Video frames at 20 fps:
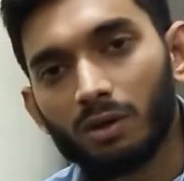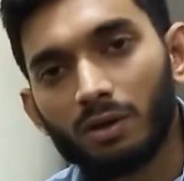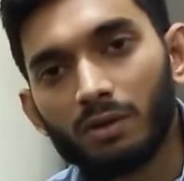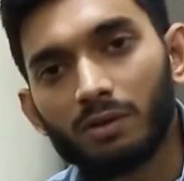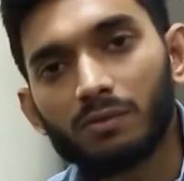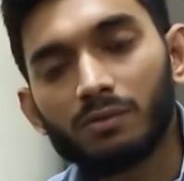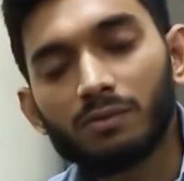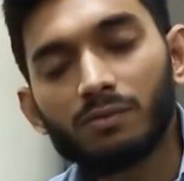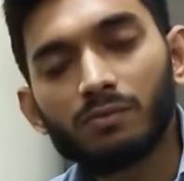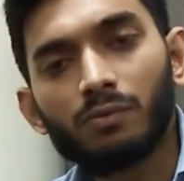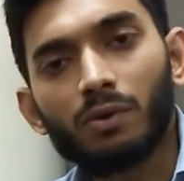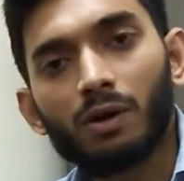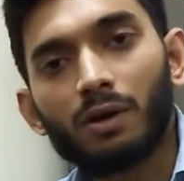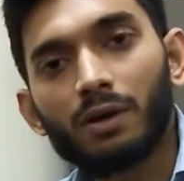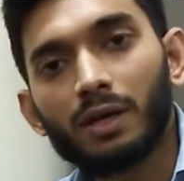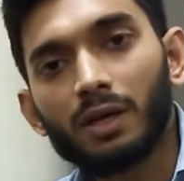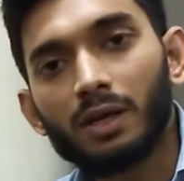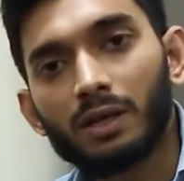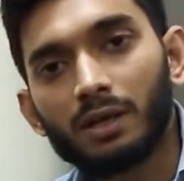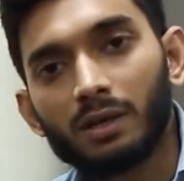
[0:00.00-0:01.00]
ஒன்
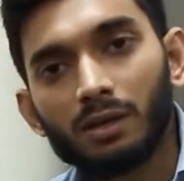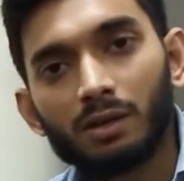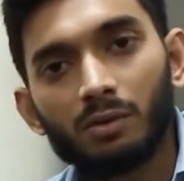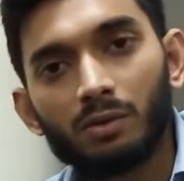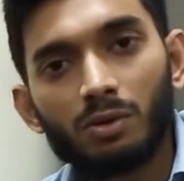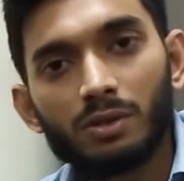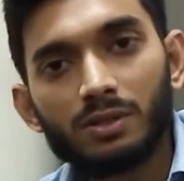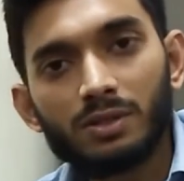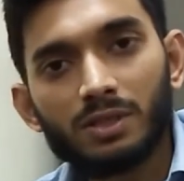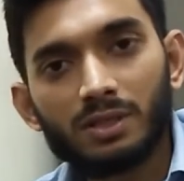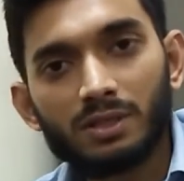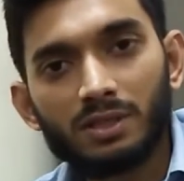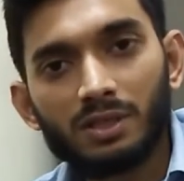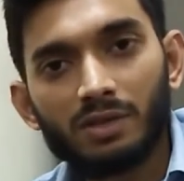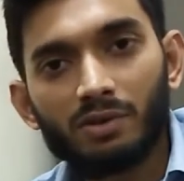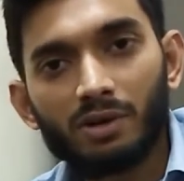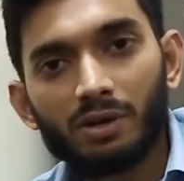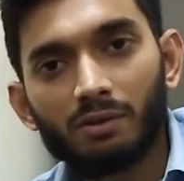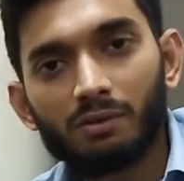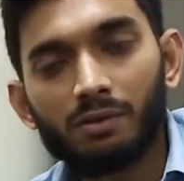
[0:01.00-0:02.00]
ஃபார்ட்டியிலேருந்து ஒன்
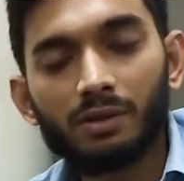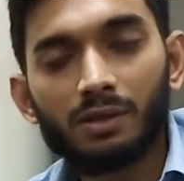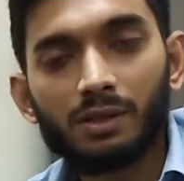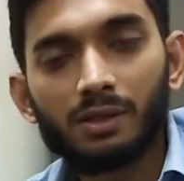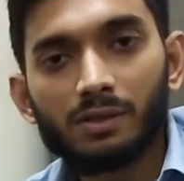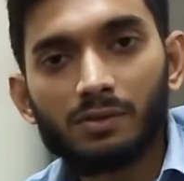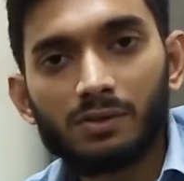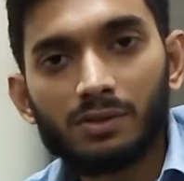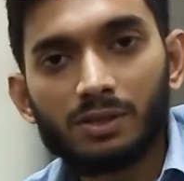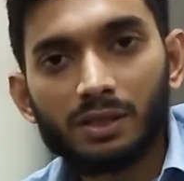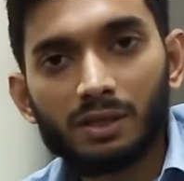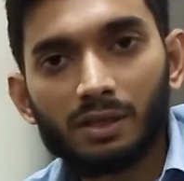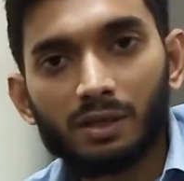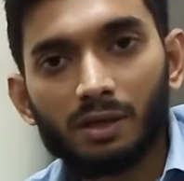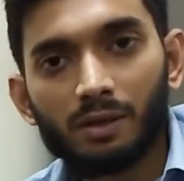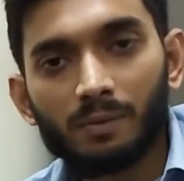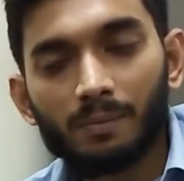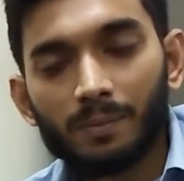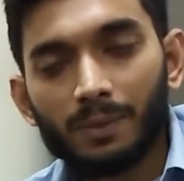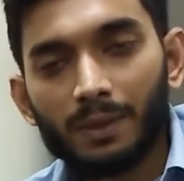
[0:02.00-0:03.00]
சிக்ஸ்டி வரைக்கும் இருக்குதுன்னு
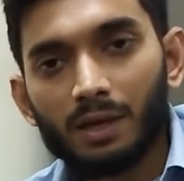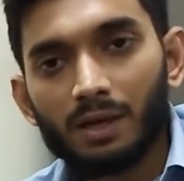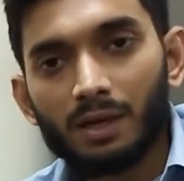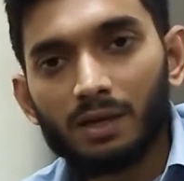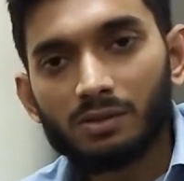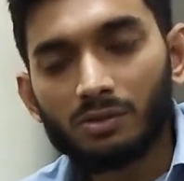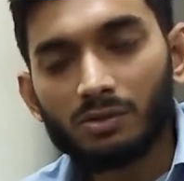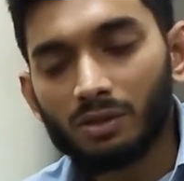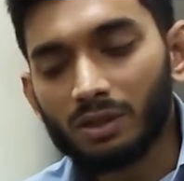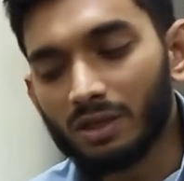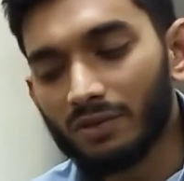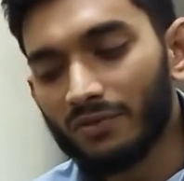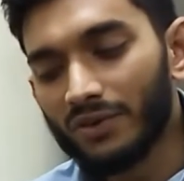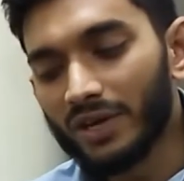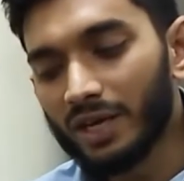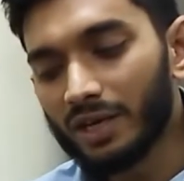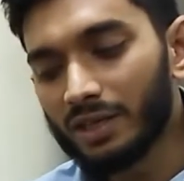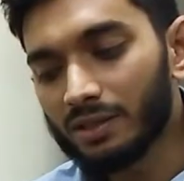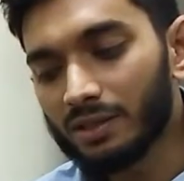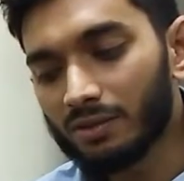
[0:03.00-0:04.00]
வச்சுக்கலாம் ஸோ இந்த
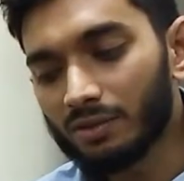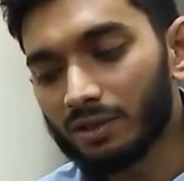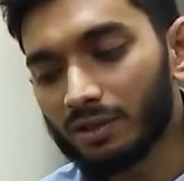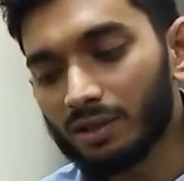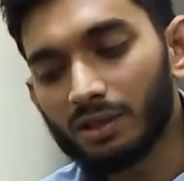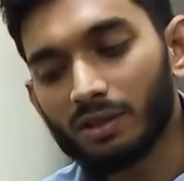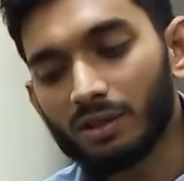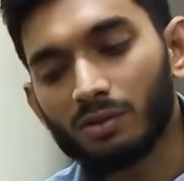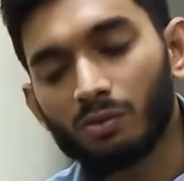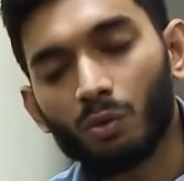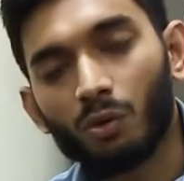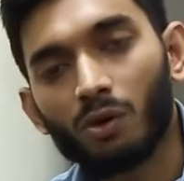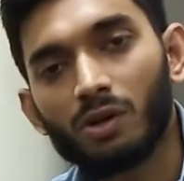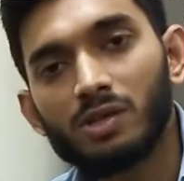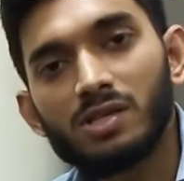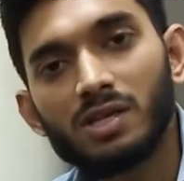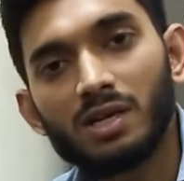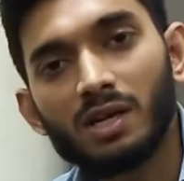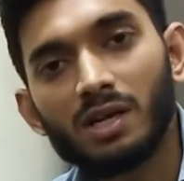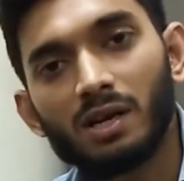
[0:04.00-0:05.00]
வேரியேஷன் வந்து
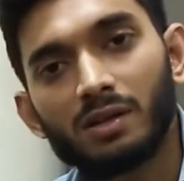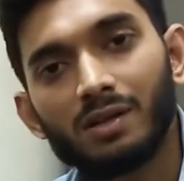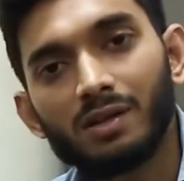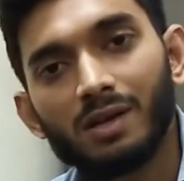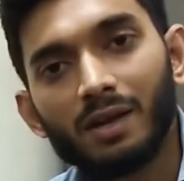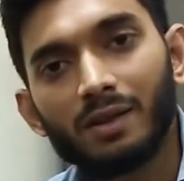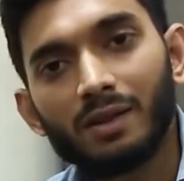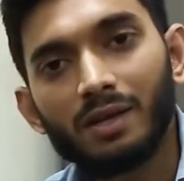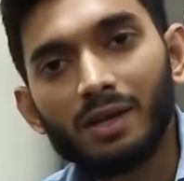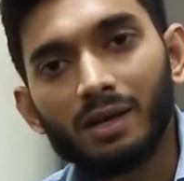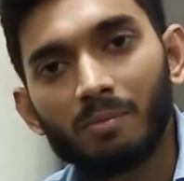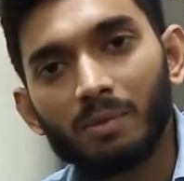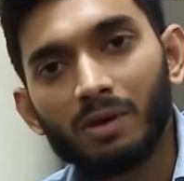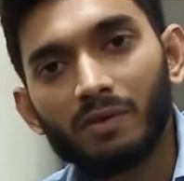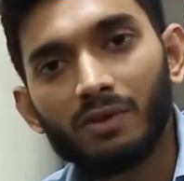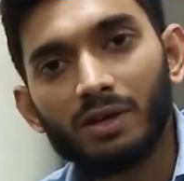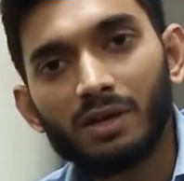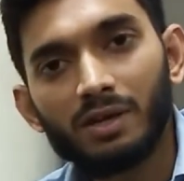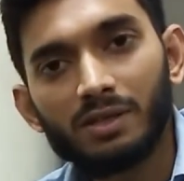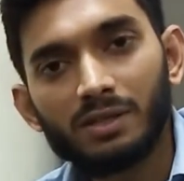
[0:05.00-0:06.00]
குறைஞ்ச நேரத்தில்
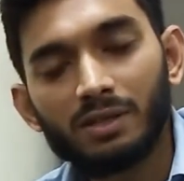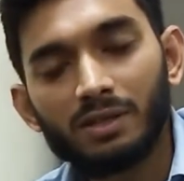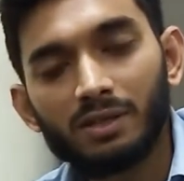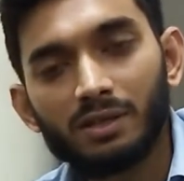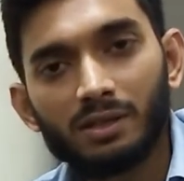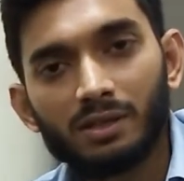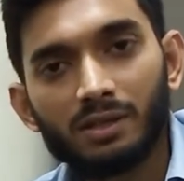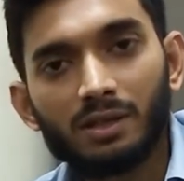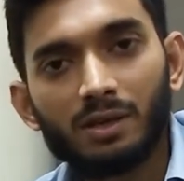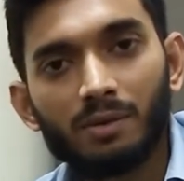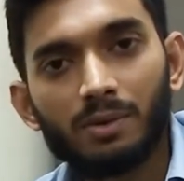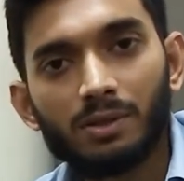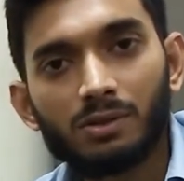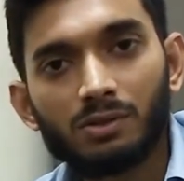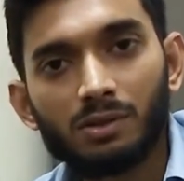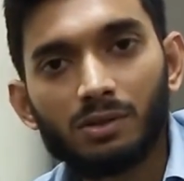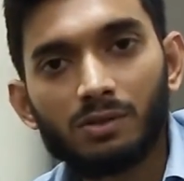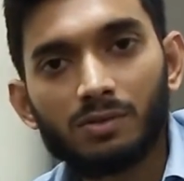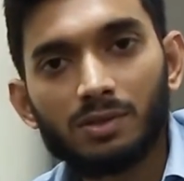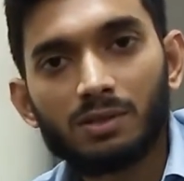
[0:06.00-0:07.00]
அதிகமாக வேரியேஷன் இருக்குது
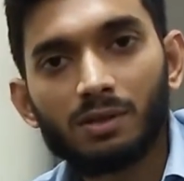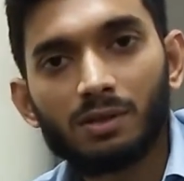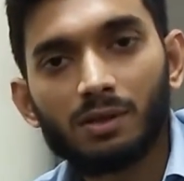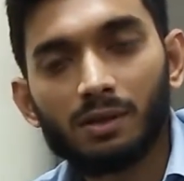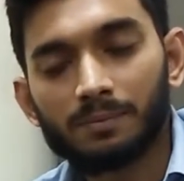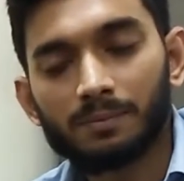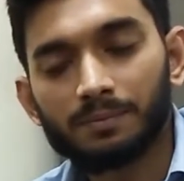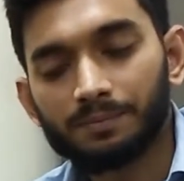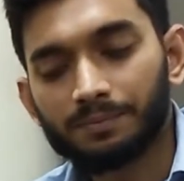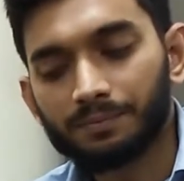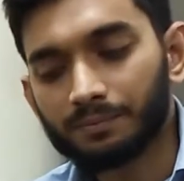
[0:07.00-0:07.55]
அப்படின்னு சொல்லி வச்சுக்கலாம்